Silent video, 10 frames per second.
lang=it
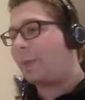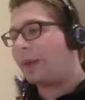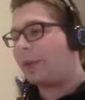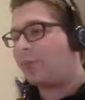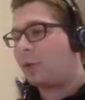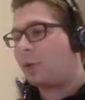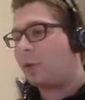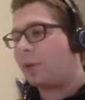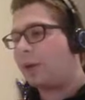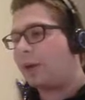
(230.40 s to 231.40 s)
pala di
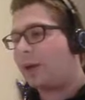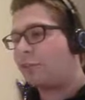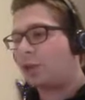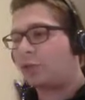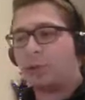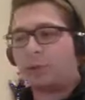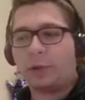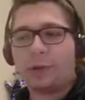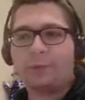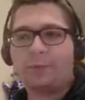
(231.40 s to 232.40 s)
fuoco, la usa su di
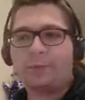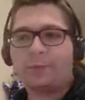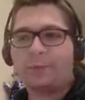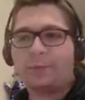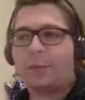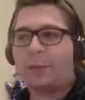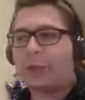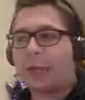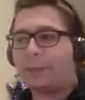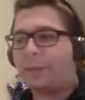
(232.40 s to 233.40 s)
lui.
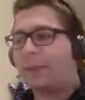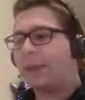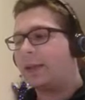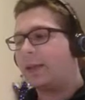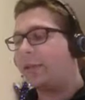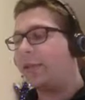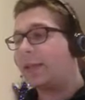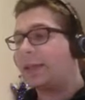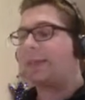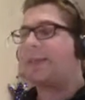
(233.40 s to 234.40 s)
Ok? Voi
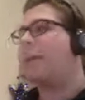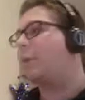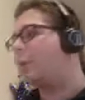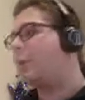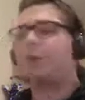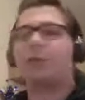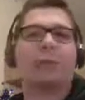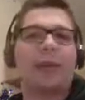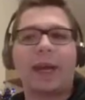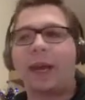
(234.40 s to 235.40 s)
direte, sì, è un minion
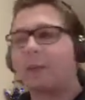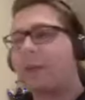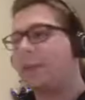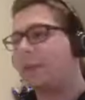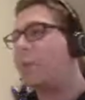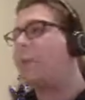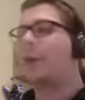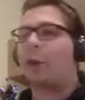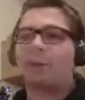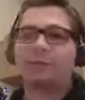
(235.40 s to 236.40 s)
sprecato, direte voi,
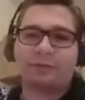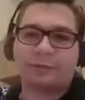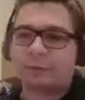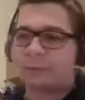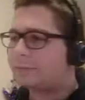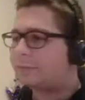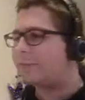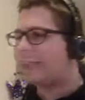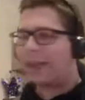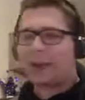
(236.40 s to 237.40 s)
però
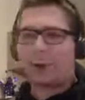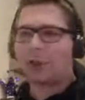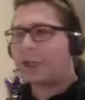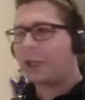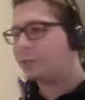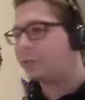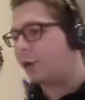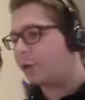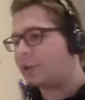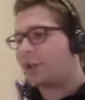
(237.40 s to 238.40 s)
è a logica, è tutto
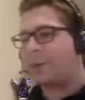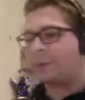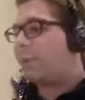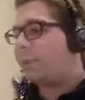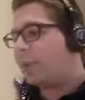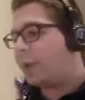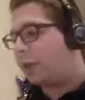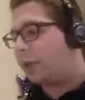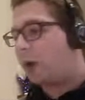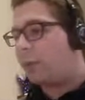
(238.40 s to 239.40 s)
a logica.
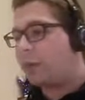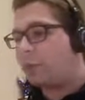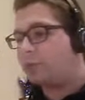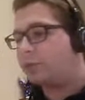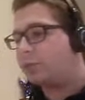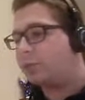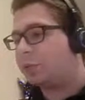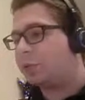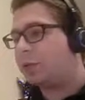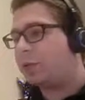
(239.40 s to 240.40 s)
Però abbiamo un tipo di